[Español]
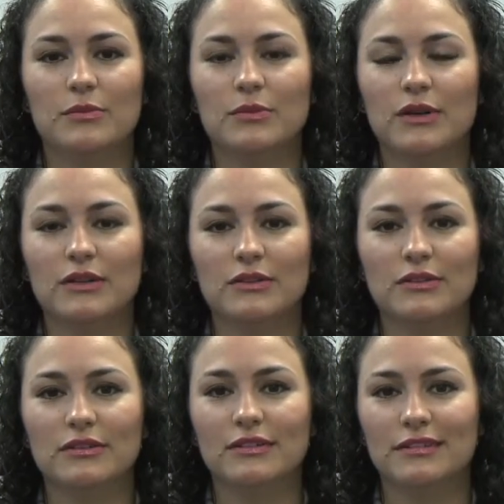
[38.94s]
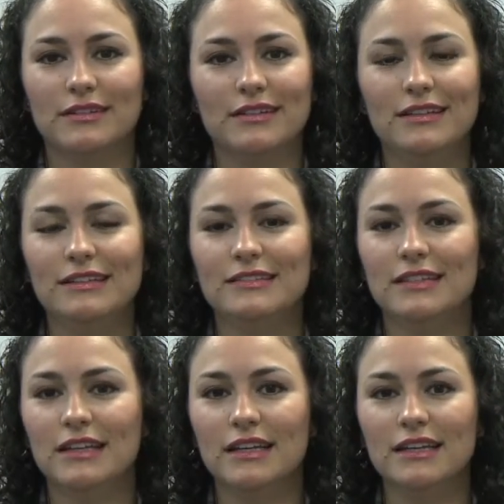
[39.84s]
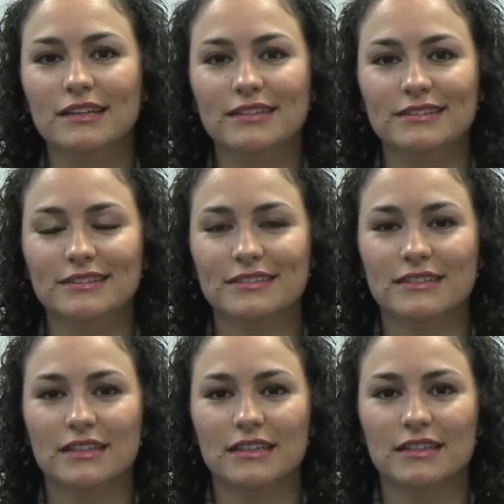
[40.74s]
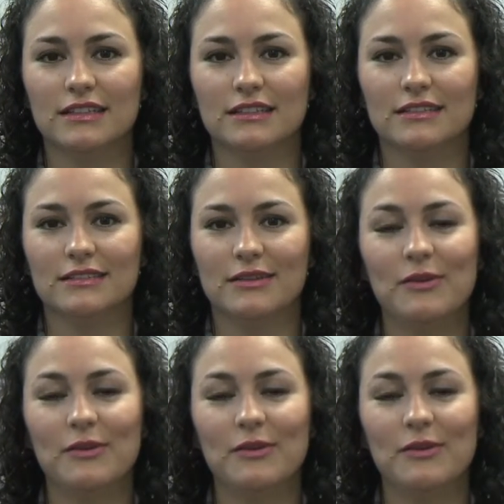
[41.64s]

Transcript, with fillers: Bueno, inicié, este,